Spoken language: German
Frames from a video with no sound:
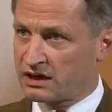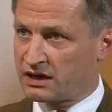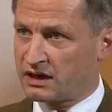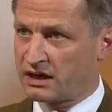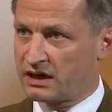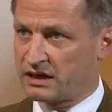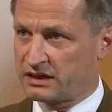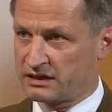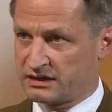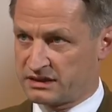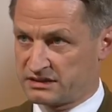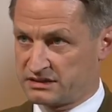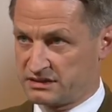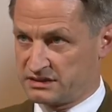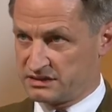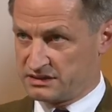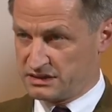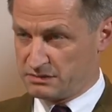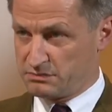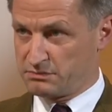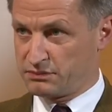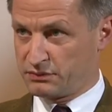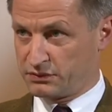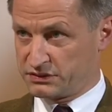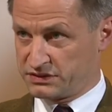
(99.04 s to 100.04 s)
klar, dass die
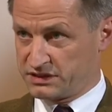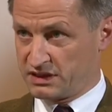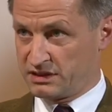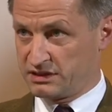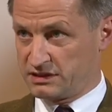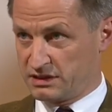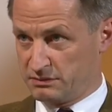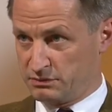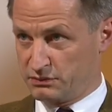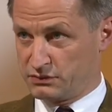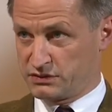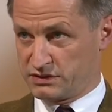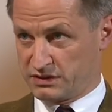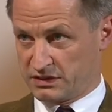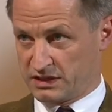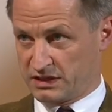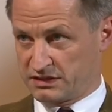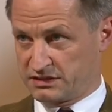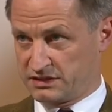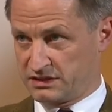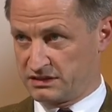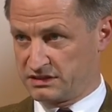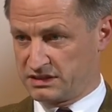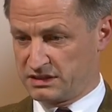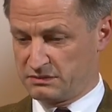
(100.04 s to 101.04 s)
7%, die bösen
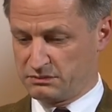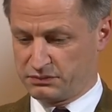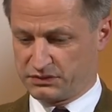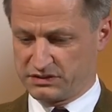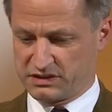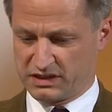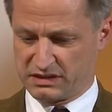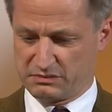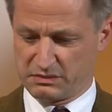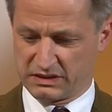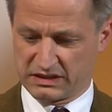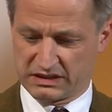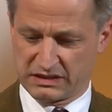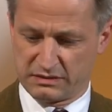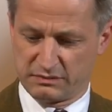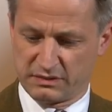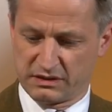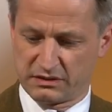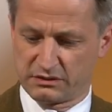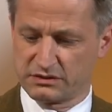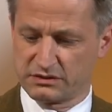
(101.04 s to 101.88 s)
garstigen 7%, ich mache das jetzt mal